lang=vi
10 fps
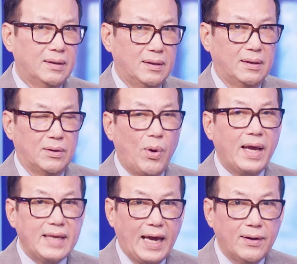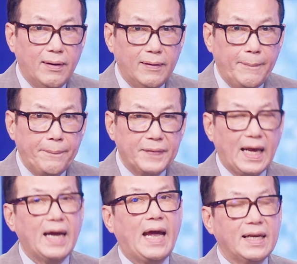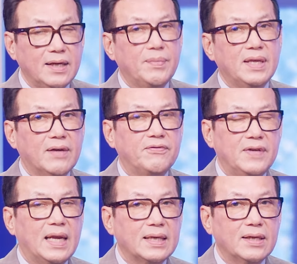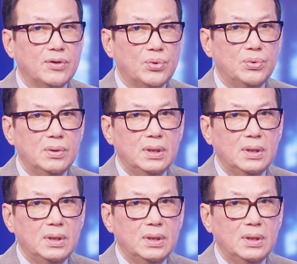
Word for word: uh, hóa giải nó chẳng hạn như bây giờ phía đảng Dân Chủ.